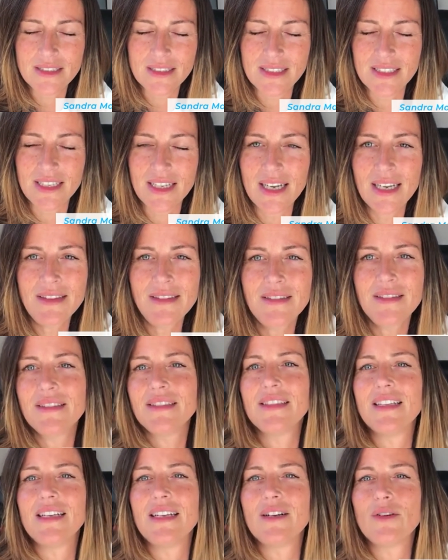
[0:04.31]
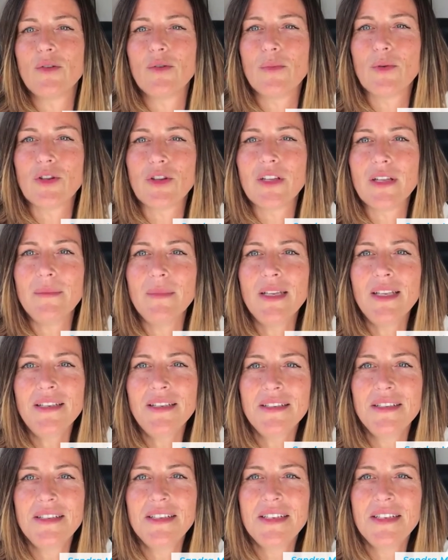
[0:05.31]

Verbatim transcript: Sea del grupo Teaming.